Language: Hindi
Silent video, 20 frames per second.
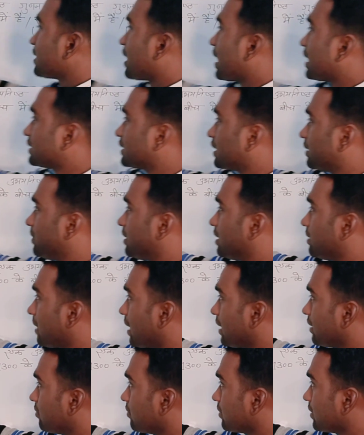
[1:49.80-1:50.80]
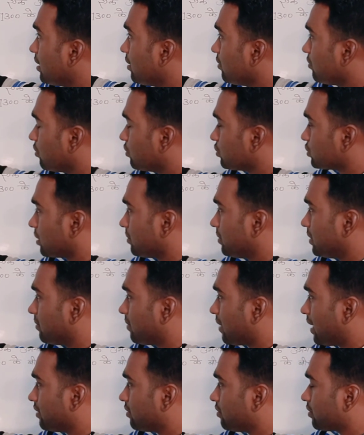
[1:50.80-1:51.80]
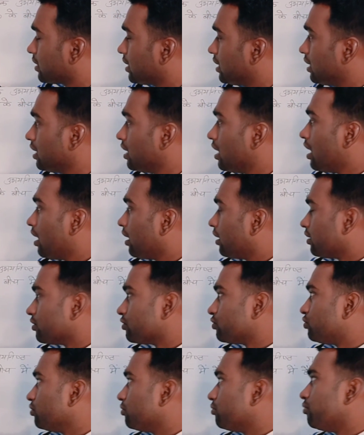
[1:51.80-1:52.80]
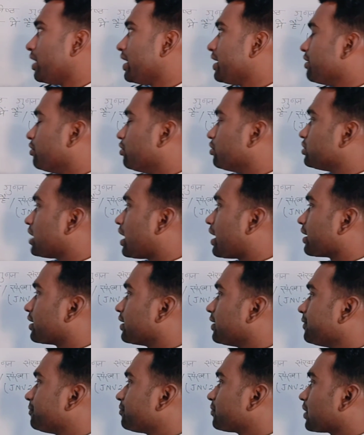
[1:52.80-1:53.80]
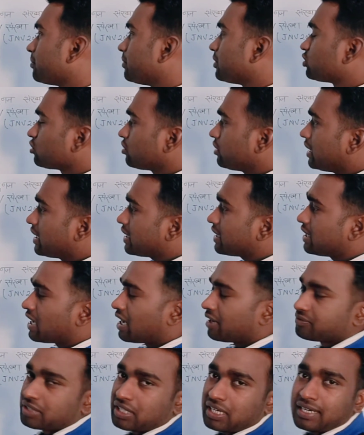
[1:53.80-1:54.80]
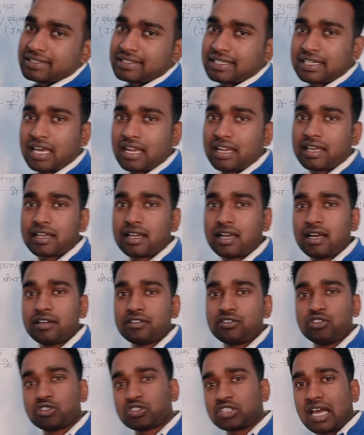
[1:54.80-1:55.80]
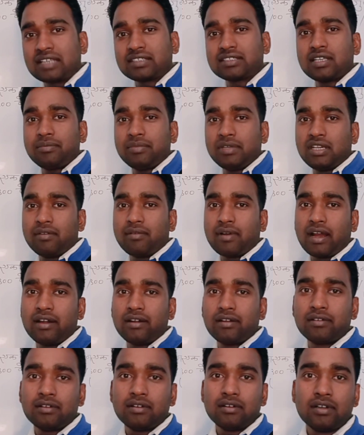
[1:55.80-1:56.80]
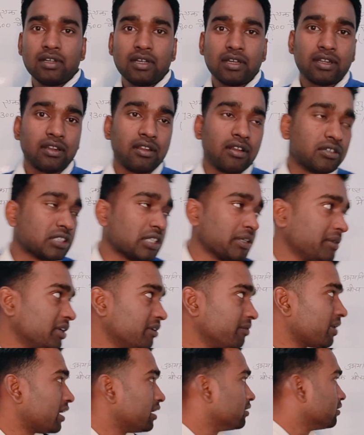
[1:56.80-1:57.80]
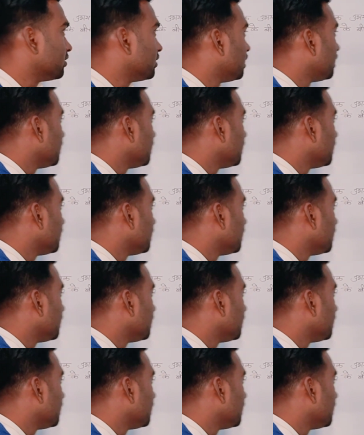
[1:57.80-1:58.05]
सात से भी डिवाइड होगी और नौ से भी डिवाइड होगी जो वही हो जाएगी बच्चों एक ही ऑप्शन ऐसा डालेगा जो सात से भी डिवाइड हो नौ से भी डिवाइड हो